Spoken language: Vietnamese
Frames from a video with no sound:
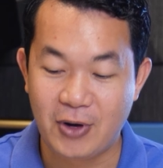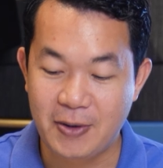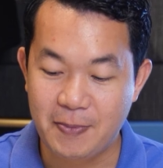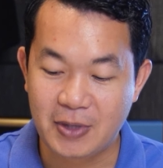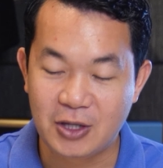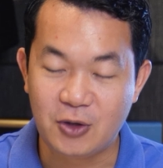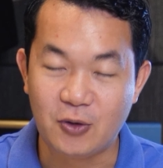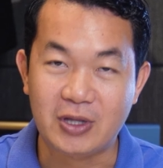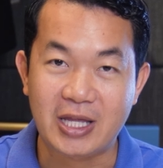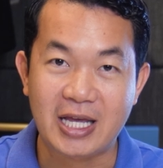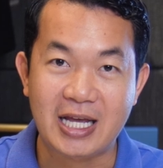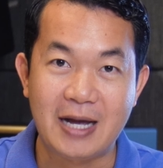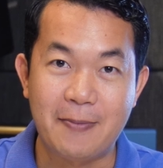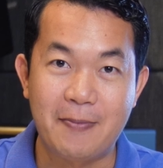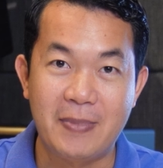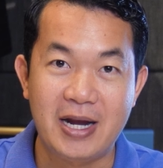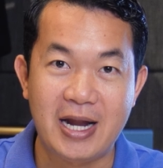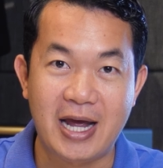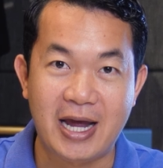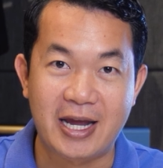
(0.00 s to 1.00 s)
grip cái chỗ tay
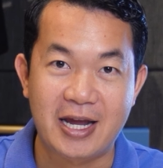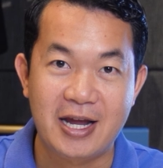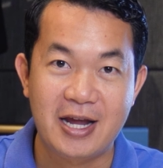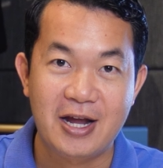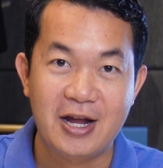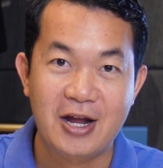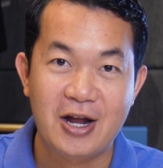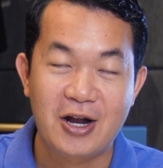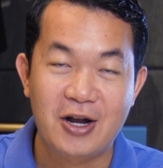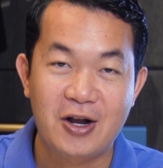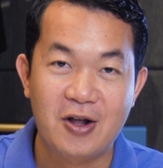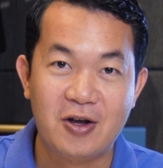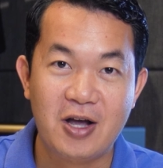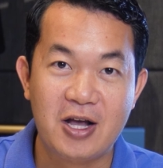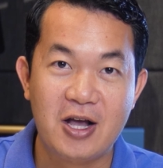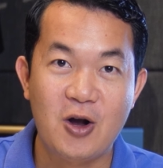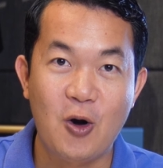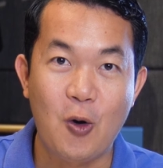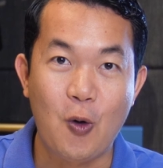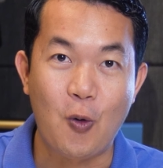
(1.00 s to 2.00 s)
cầm bên này đó cái,
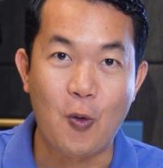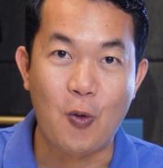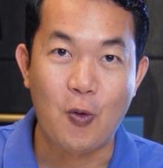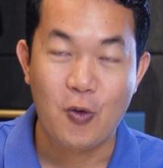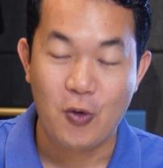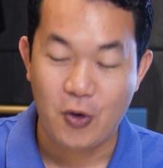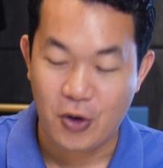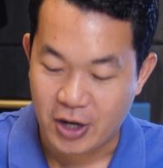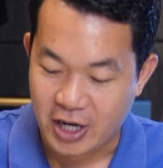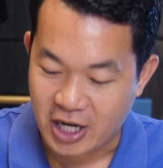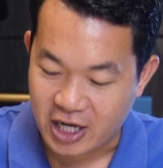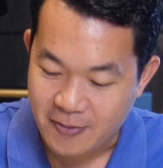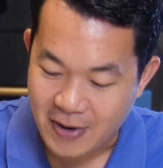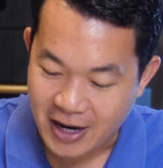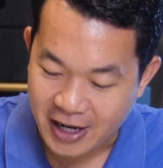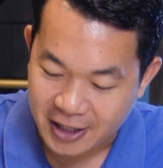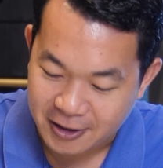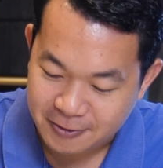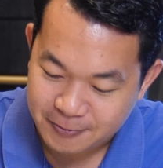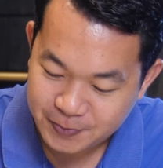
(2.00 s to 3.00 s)
cái gù đây các
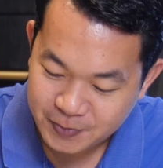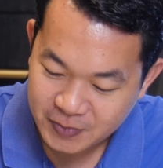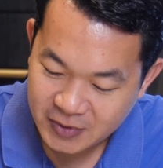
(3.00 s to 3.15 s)
bạn này